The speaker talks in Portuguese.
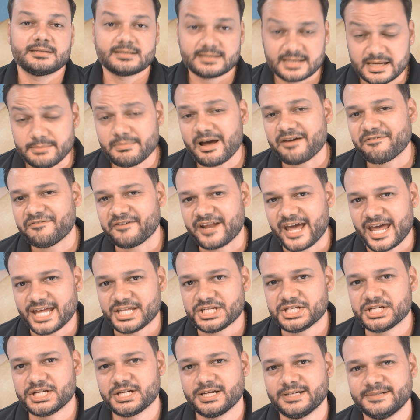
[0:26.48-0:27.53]
Sim, my
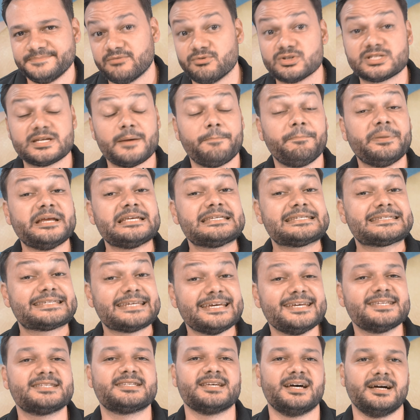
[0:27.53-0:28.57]
friend, você
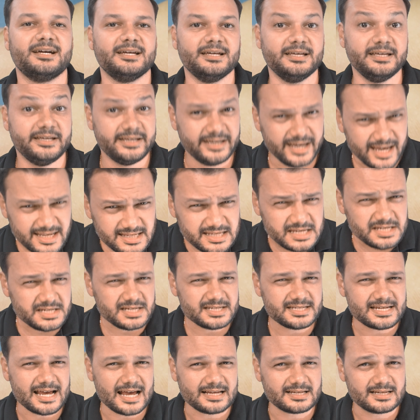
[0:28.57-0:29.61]
precisa. E esses
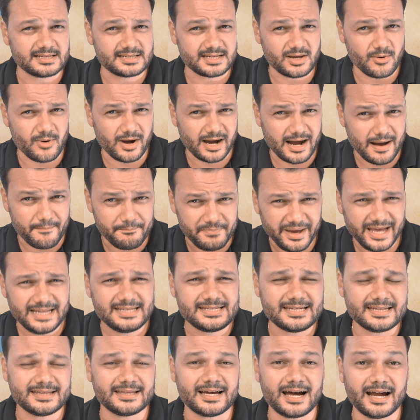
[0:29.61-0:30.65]
desastres que eu acabei de
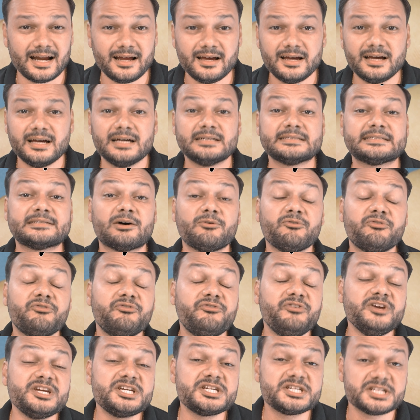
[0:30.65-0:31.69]
citar são
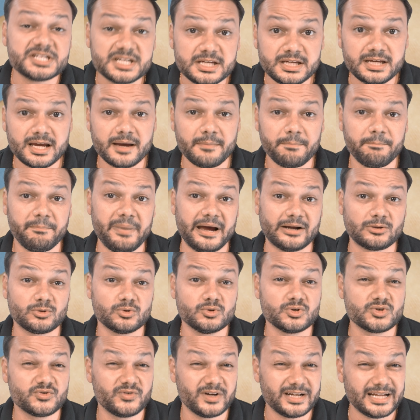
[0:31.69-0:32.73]
fichinha perto
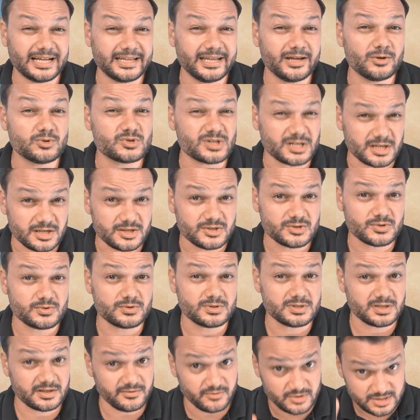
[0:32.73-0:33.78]
dos verdadeiros
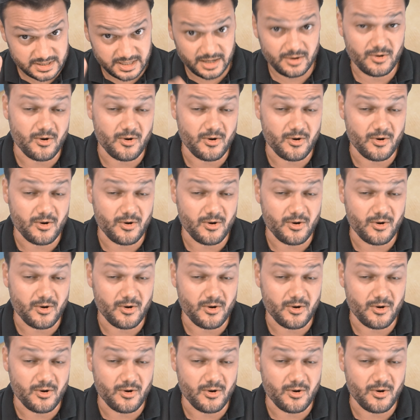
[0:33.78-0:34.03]
riscos que você